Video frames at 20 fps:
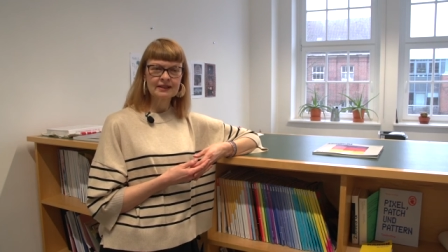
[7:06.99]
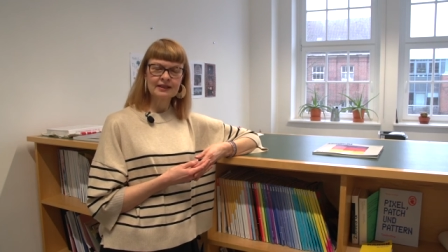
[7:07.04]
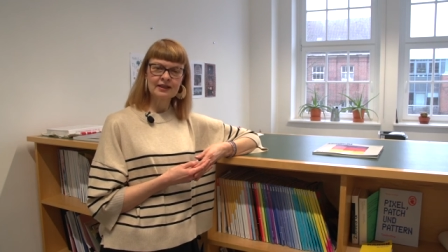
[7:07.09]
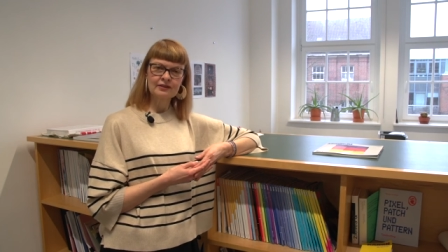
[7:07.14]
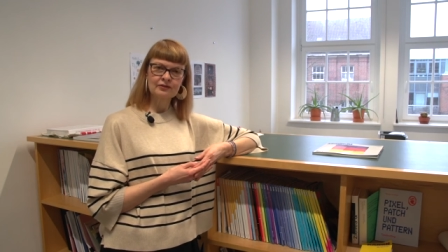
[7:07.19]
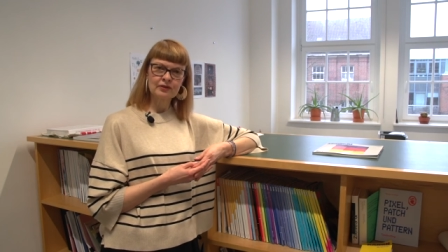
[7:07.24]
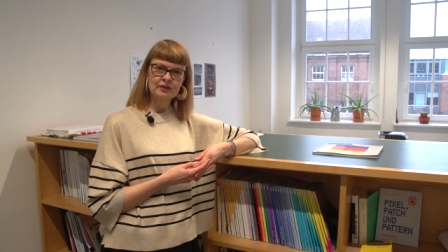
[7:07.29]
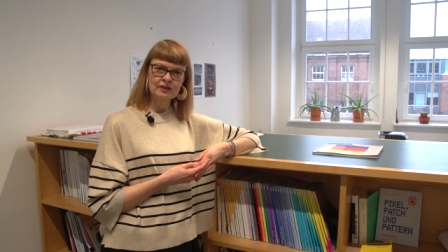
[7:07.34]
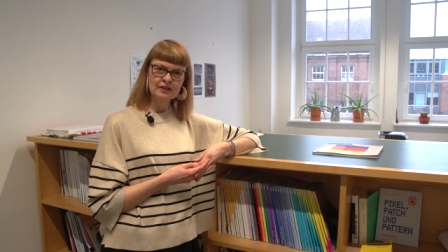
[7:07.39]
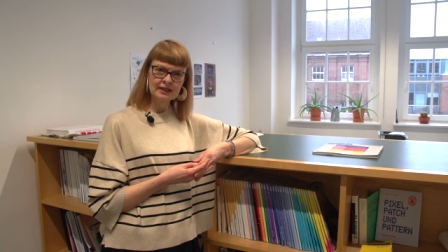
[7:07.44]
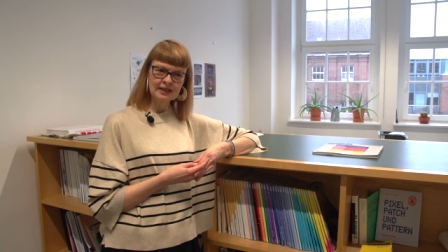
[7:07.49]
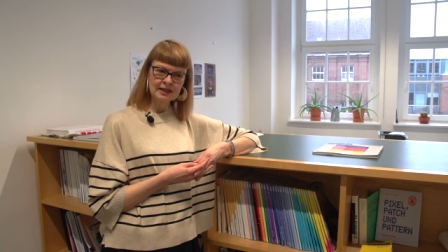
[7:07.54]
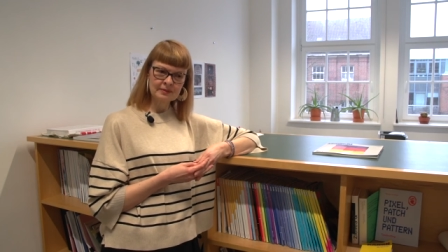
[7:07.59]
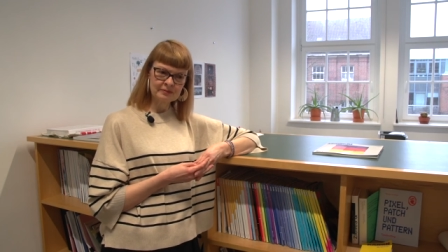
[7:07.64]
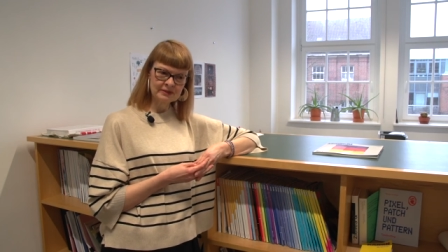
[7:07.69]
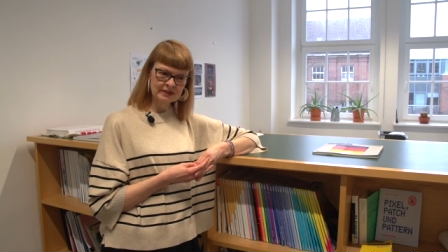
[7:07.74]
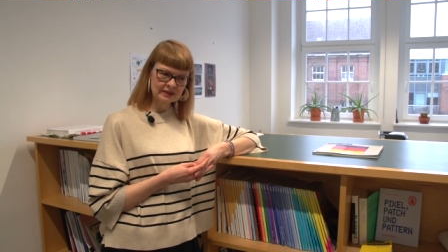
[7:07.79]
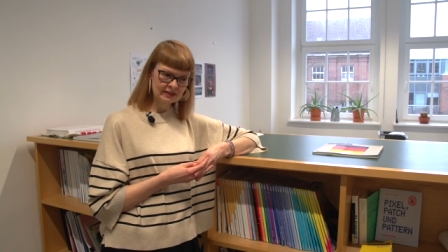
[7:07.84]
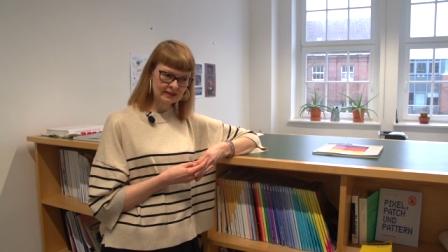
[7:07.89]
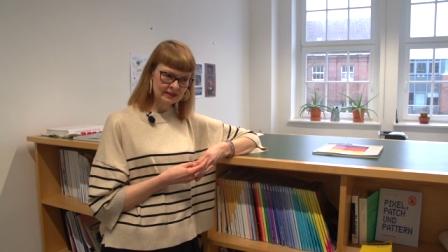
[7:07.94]
Davon
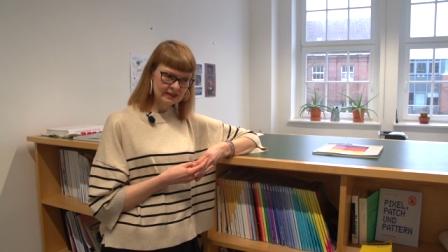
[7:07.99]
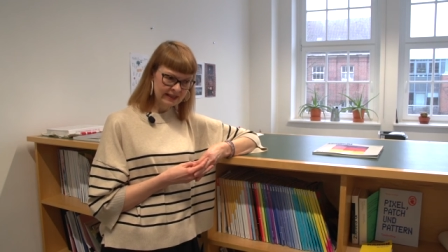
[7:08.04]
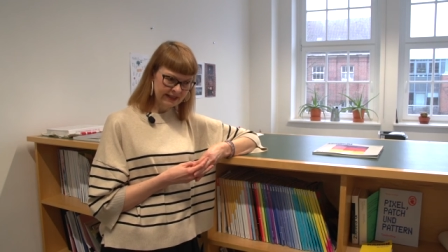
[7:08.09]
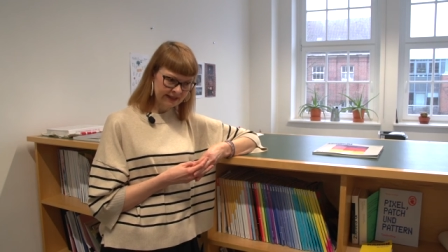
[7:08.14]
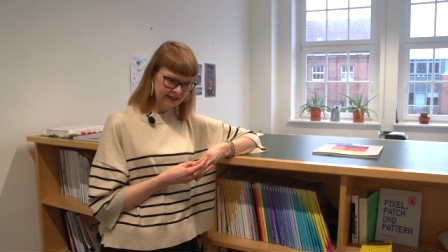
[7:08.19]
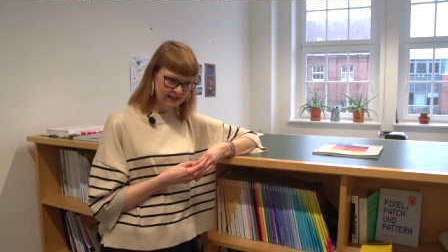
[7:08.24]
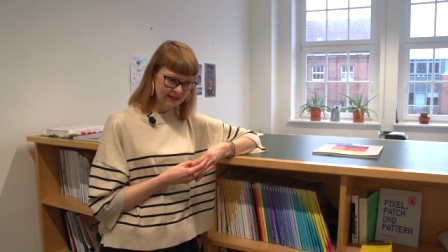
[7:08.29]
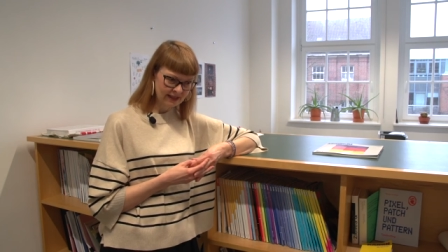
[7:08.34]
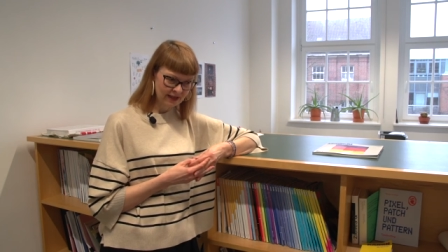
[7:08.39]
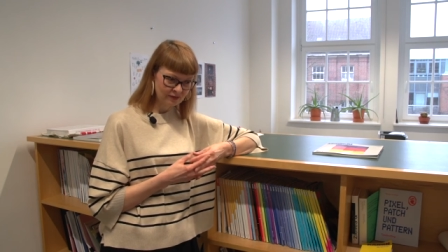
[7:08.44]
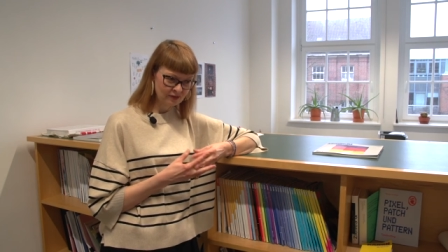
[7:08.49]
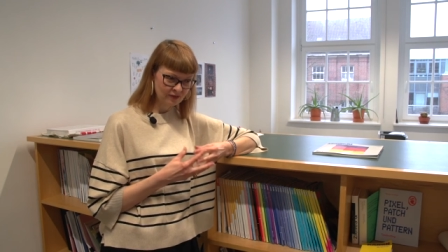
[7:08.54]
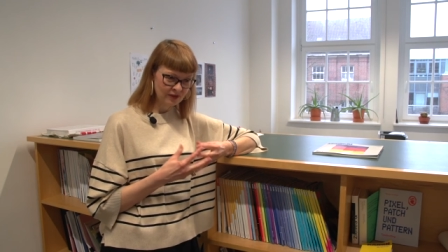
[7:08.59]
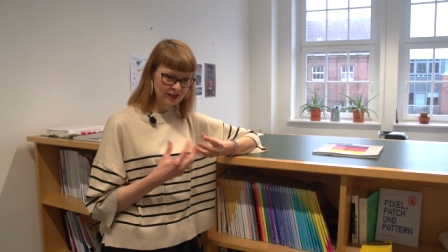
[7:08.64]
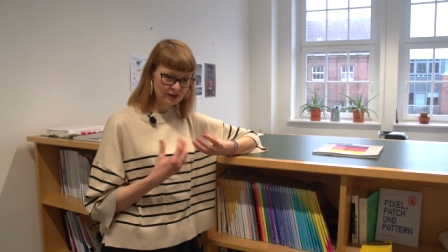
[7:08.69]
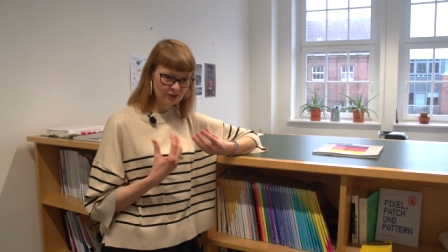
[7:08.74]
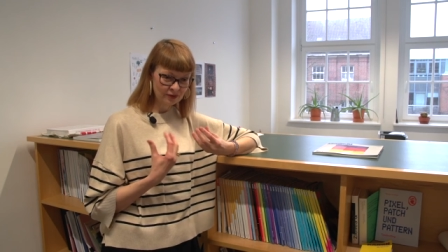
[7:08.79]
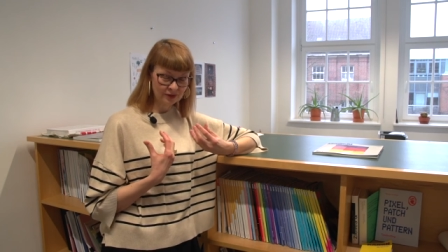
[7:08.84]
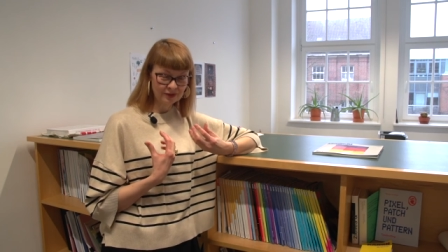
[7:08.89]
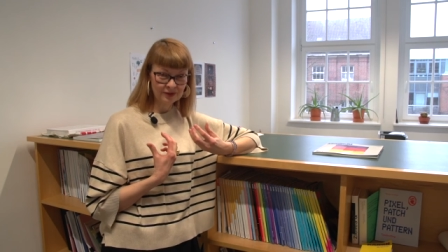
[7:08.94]
gibt es nicht sehr
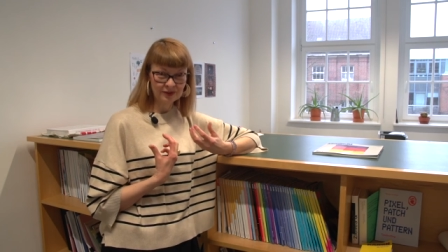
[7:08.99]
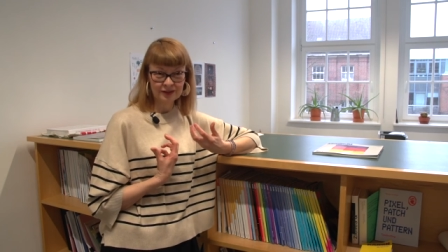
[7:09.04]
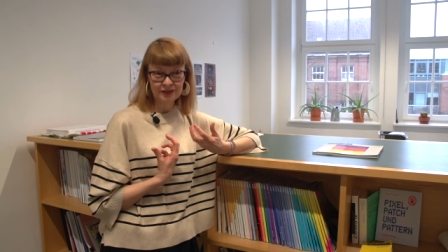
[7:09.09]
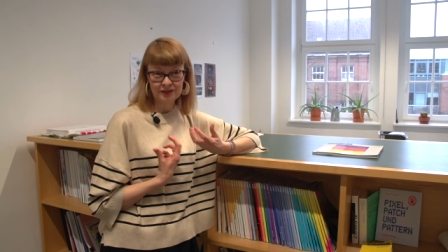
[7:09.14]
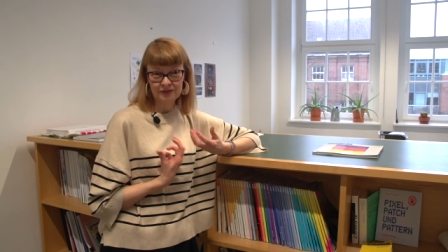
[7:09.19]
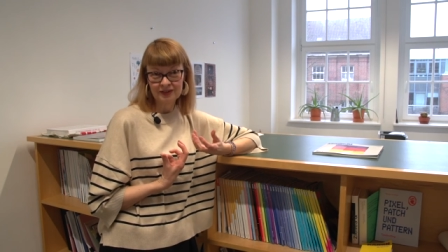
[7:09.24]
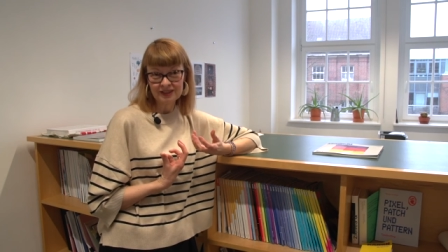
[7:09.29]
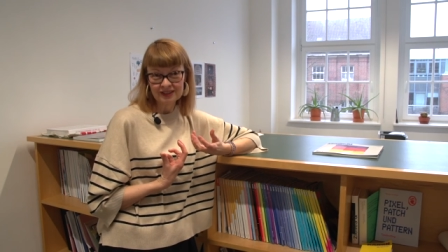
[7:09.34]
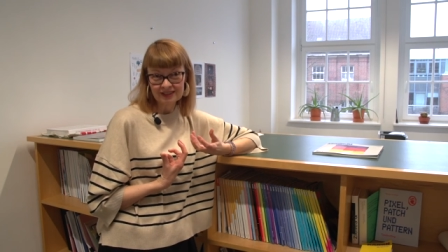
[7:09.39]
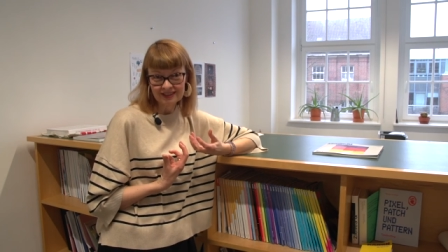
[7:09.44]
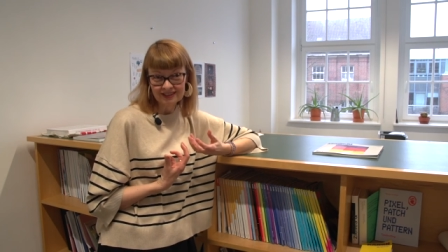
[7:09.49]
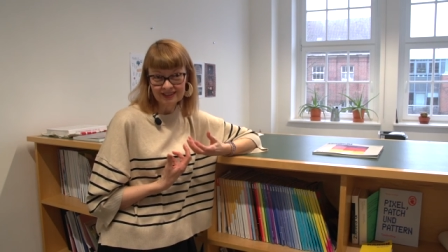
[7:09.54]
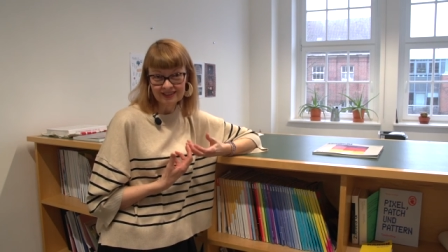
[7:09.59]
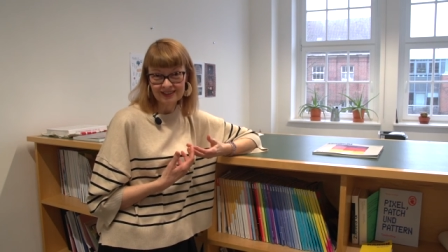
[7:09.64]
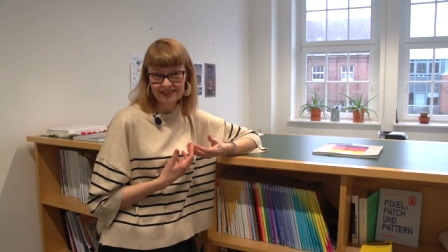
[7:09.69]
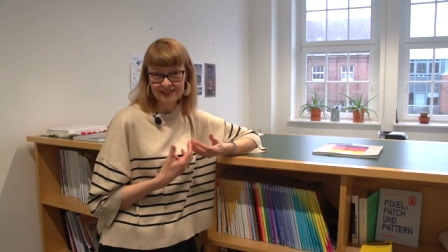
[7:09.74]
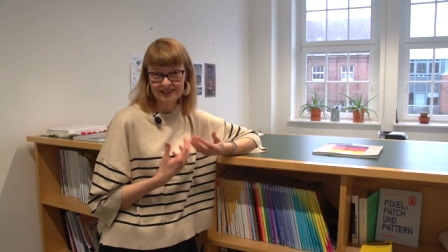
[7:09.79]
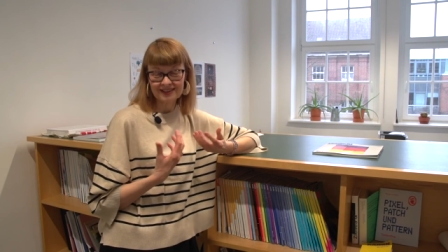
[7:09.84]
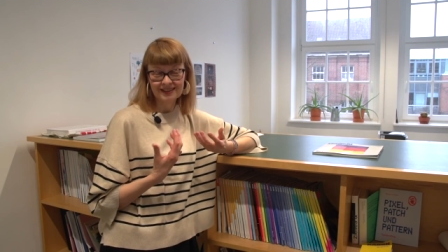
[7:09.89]
viele unseres Wissens.